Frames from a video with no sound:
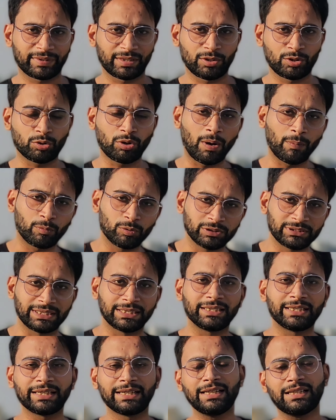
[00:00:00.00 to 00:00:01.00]
जो आपको
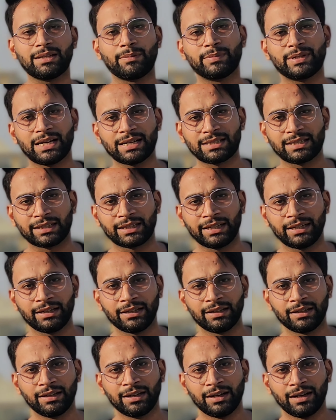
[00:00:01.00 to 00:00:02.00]
ज़िंदगी समझा सके
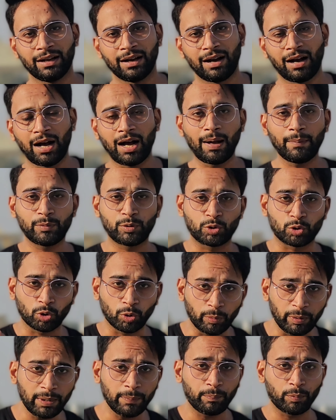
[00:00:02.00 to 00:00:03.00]
आप जो
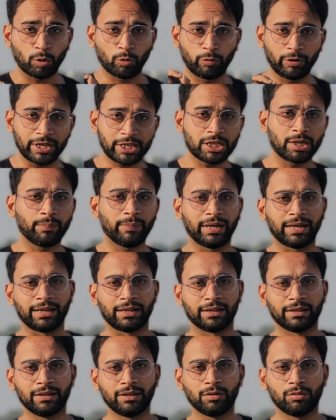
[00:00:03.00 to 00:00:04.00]
भी प्रोफेशन में हैं
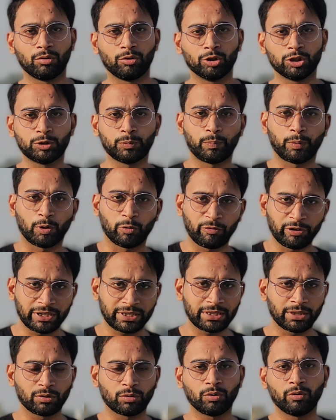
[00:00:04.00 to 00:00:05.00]
उस
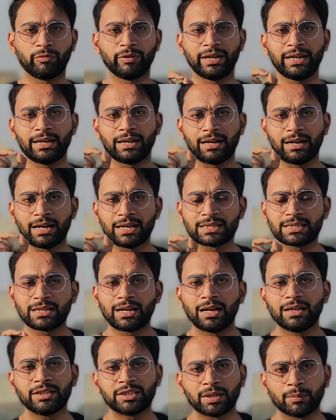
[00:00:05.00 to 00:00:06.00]
प्रोफेशन को वह
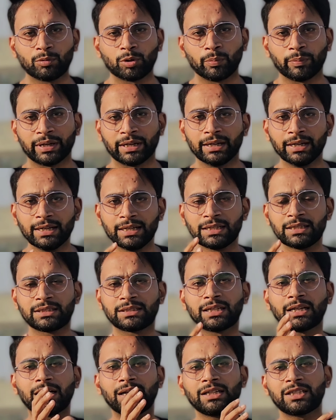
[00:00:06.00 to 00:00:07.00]
आसान शब्दों में
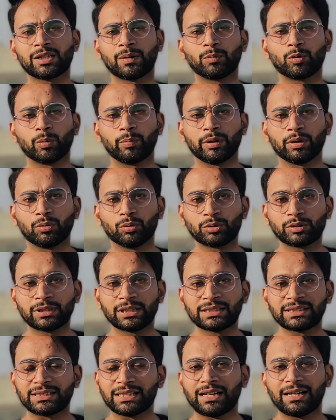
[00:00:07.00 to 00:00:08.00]
सरल शब्दों में उसका
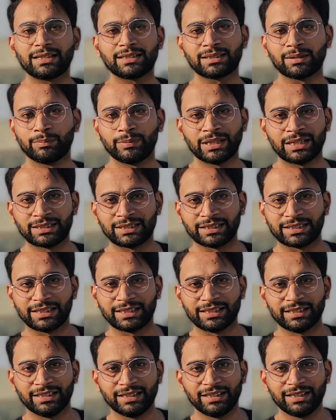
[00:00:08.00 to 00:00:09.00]
सार समझा सके
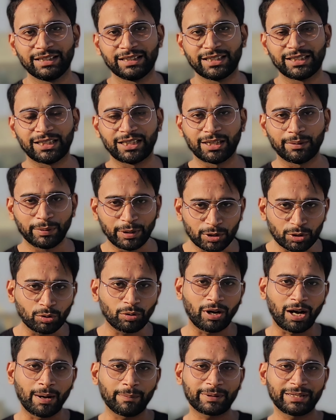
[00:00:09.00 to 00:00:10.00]
तभी तो
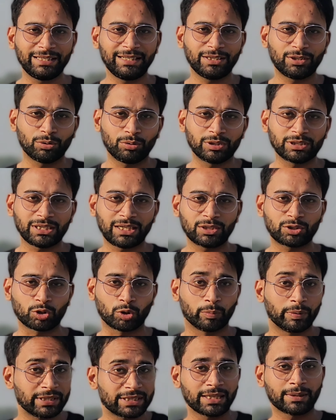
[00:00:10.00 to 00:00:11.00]
आपके लिए
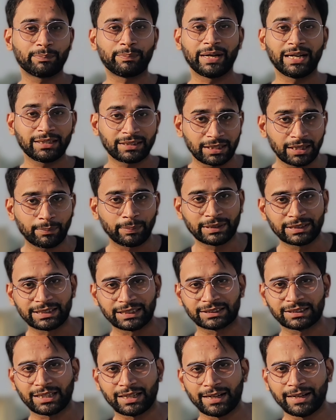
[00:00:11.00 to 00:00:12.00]
2024 एक बेहतर बन
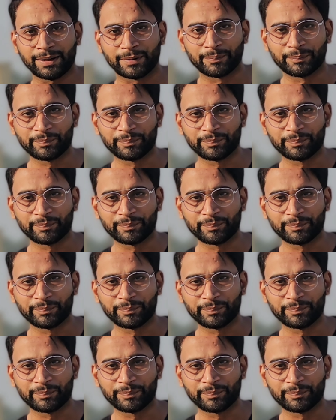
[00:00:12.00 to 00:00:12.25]
सकता है